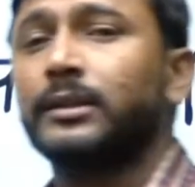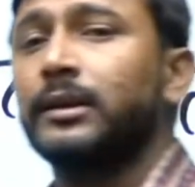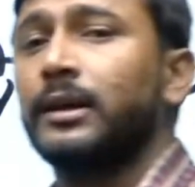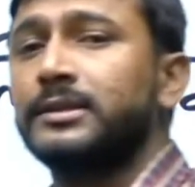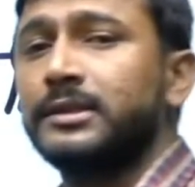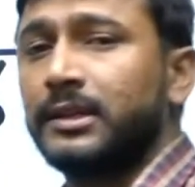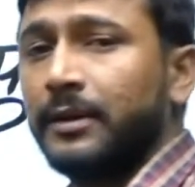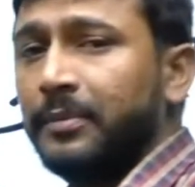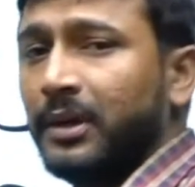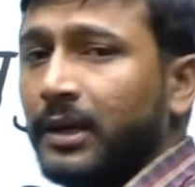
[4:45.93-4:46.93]
का जीके
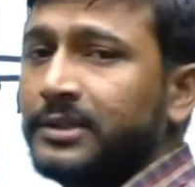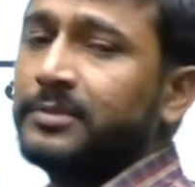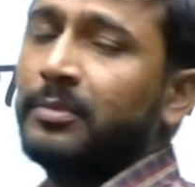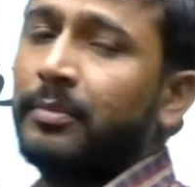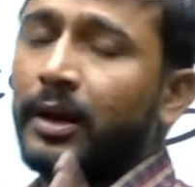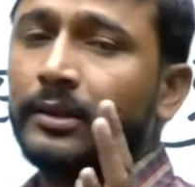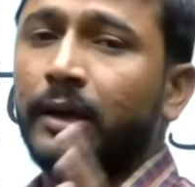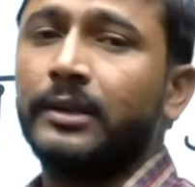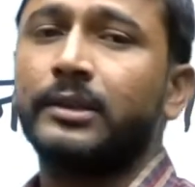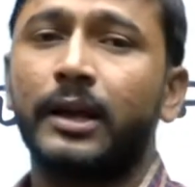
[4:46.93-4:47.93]
भी है जिसमें भारत का
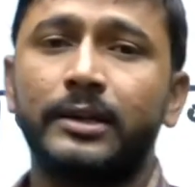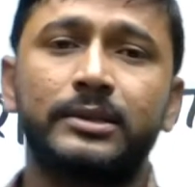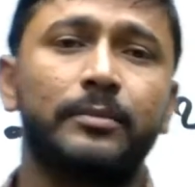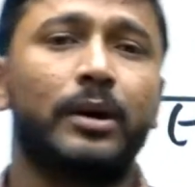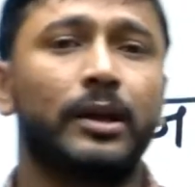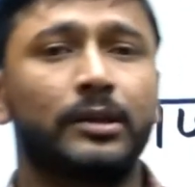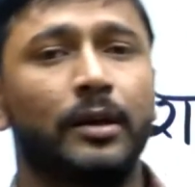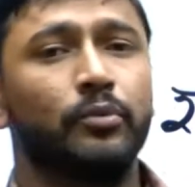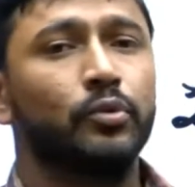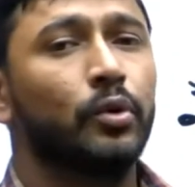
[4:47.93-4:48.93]
इतिहास है भारत का
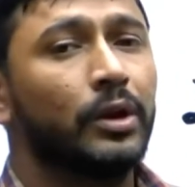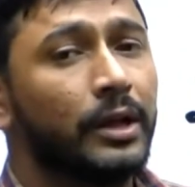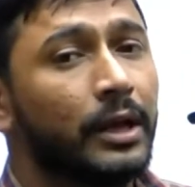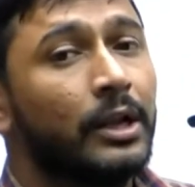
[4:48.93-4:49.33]
भूगोल है